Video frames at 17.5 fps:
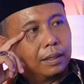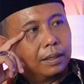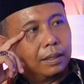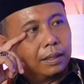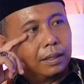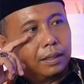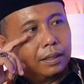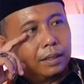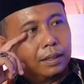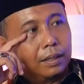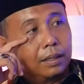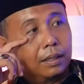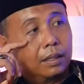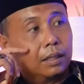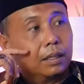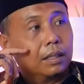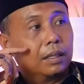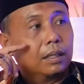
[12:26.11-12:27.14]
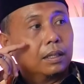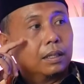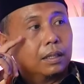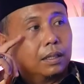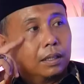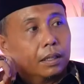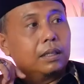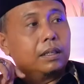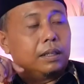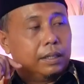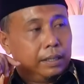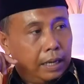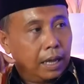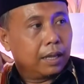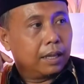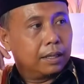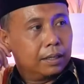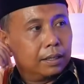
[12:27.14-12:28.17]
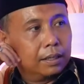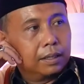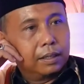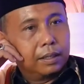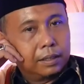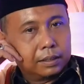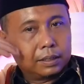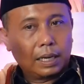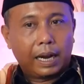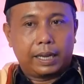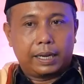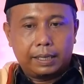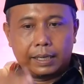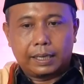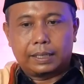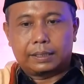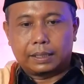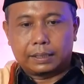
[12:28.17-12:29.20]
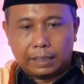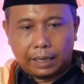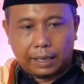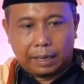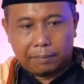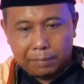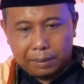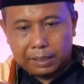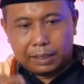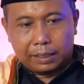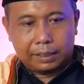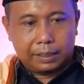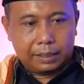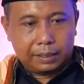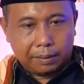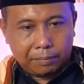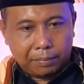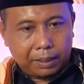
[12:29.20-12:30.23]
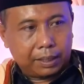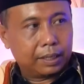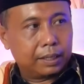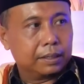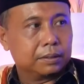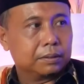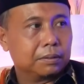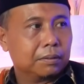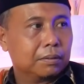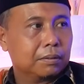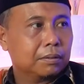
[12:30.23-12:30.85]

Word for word: Hmm, hanya perbedaannya di situ ya Kiai. Iya. Ya? Selain dari tata krama yang disampaikan itu.